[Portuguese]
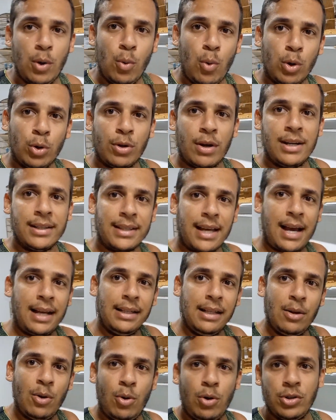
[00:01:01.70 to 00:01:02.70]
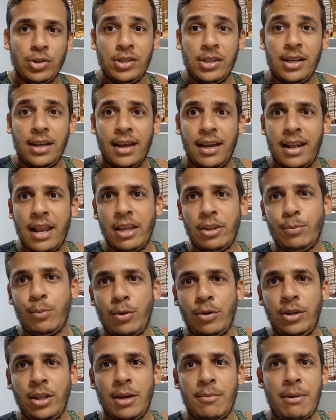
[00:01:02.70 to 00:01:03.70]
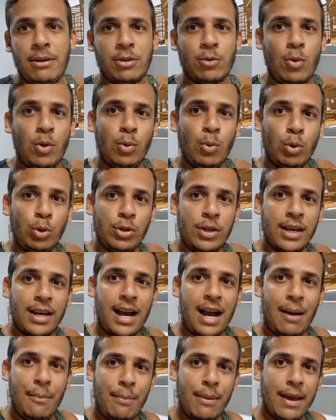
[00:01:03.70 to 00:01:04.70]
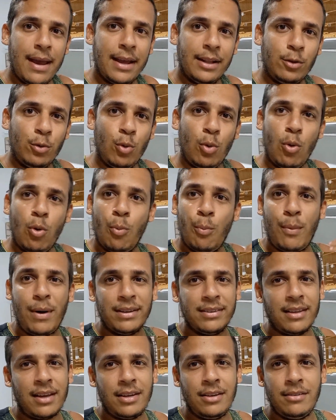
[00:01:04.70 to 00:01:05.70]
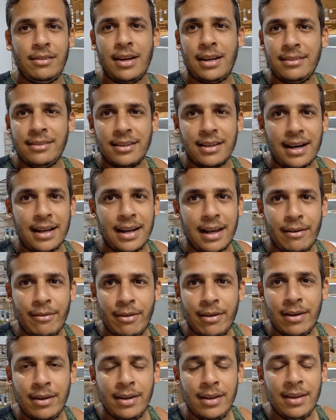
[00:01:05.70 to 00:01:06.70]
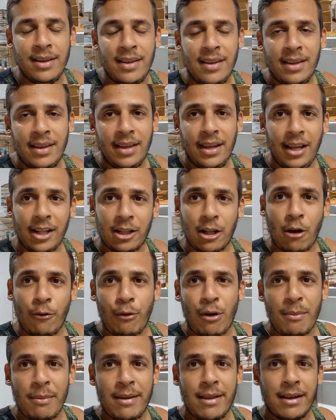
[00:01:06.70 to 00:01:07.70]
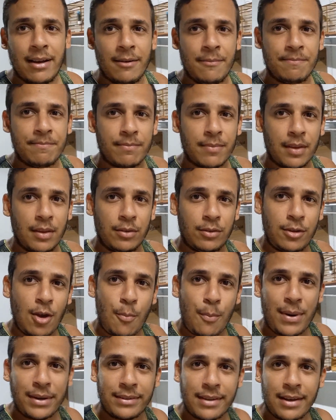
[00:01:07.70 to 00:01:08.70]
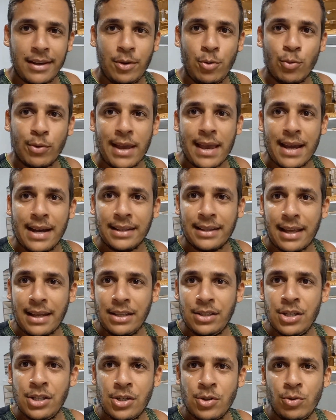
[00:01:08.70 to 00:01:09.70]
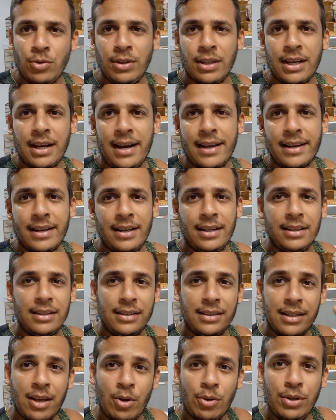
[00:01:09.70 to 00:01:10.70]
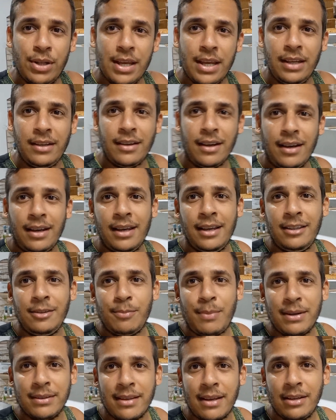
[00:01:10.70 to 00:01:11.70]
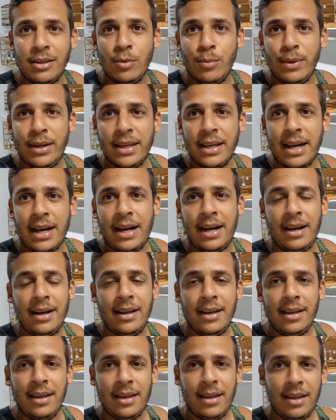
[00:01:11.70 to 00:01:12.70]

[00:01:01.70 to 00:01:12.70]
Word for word: Quando o outro cantava de longe, ele respondia, mas quando o outro chegava perto, o passarinho já se calava. Então, família, se o passarinho não quer cantar de jeitinho de cara, não deixa esse passarinho brigar.